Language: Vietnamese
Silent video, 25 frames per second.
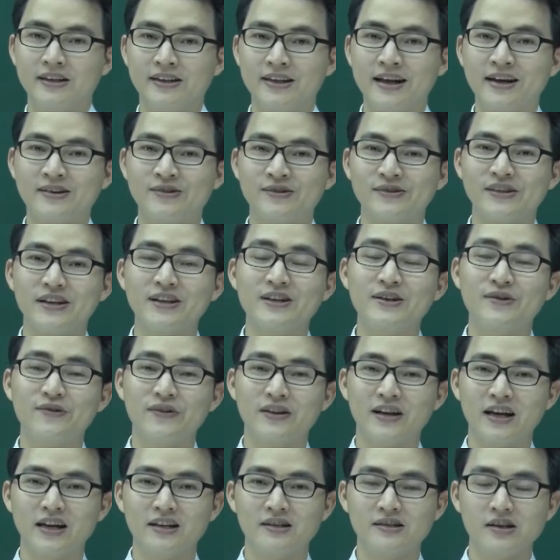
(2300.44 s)
Nào, chúng ta hiểu
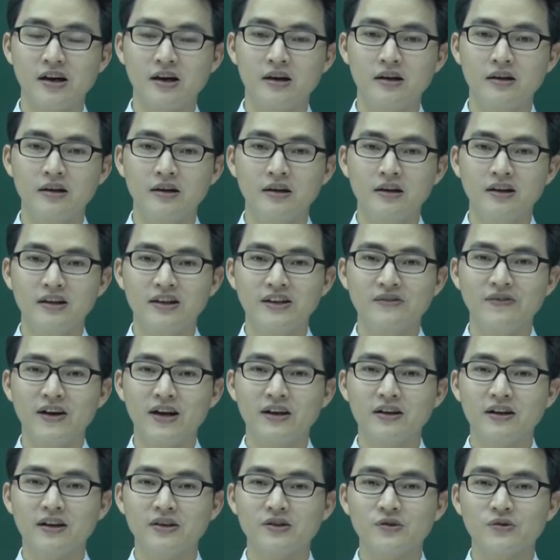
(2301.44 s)
về này chưa? Như
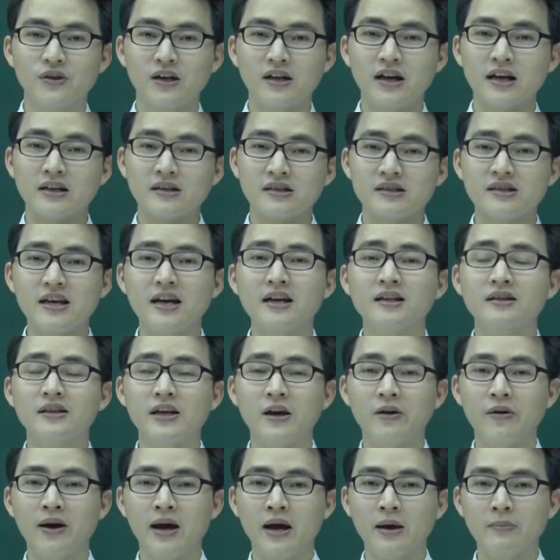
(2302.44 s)
vậy, chúng ta đặt Z
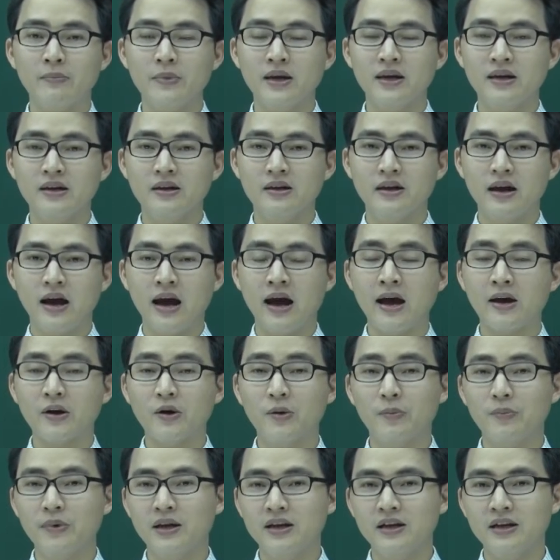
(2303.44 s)
theo a, b, a
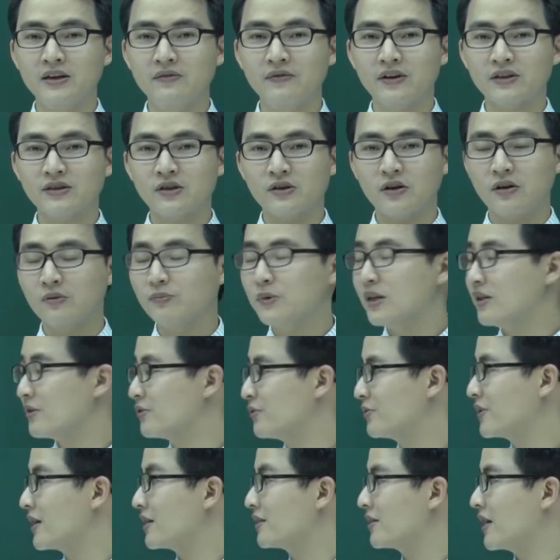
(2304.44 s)
cộng bi. Và sau đó bây giờ
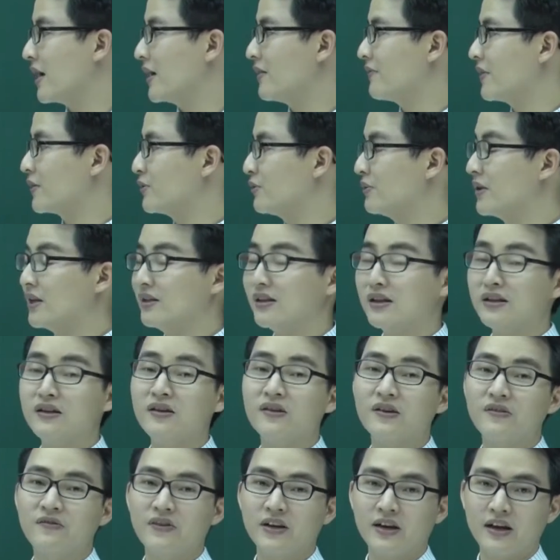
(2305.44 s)
chúng ta thay và chúng ta tính
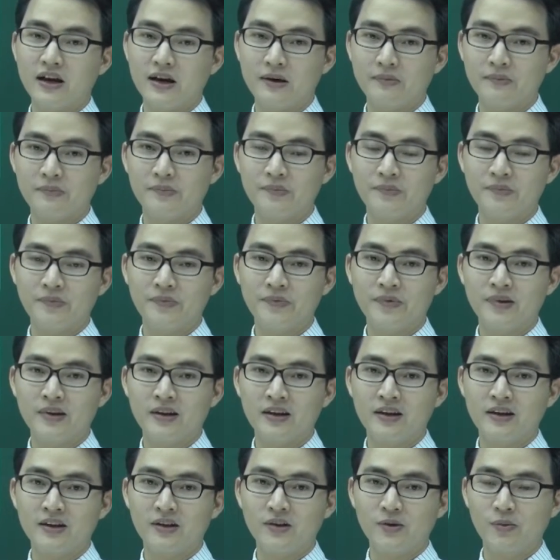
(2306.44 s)
được cái W.
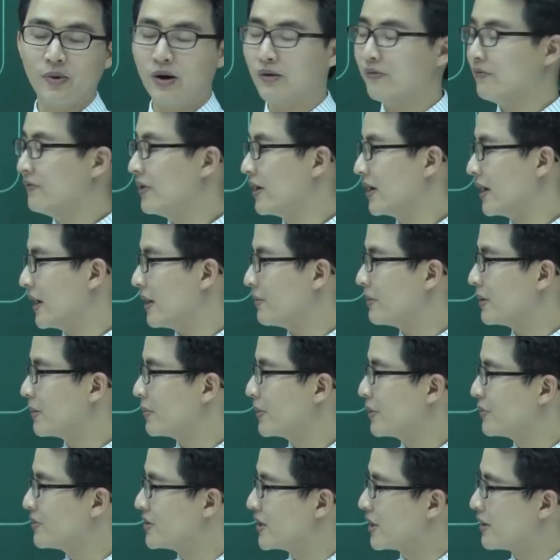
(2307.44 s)
Đúng không? W được
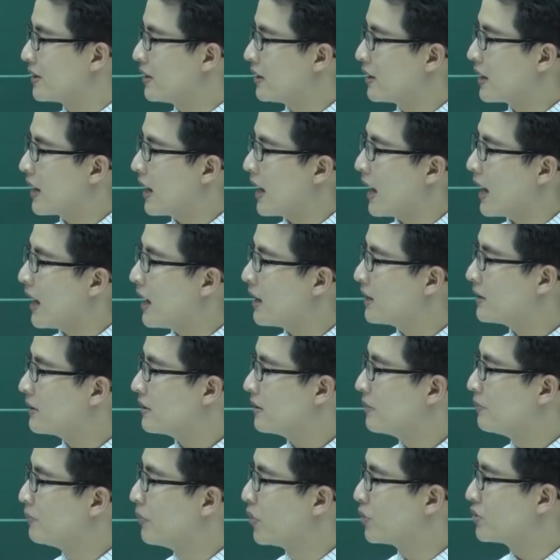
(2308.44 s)
biểu diễn đó là a
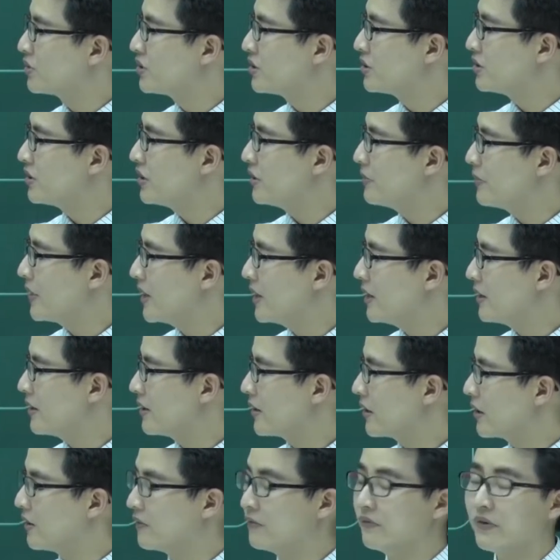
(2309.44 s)
một trừ đi b
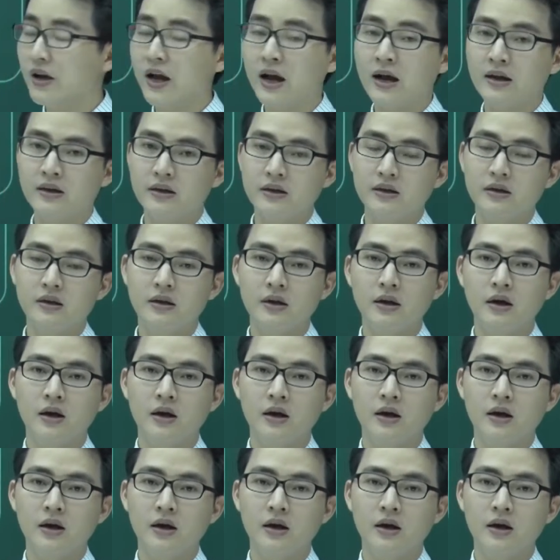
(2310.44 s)
cộng với ai.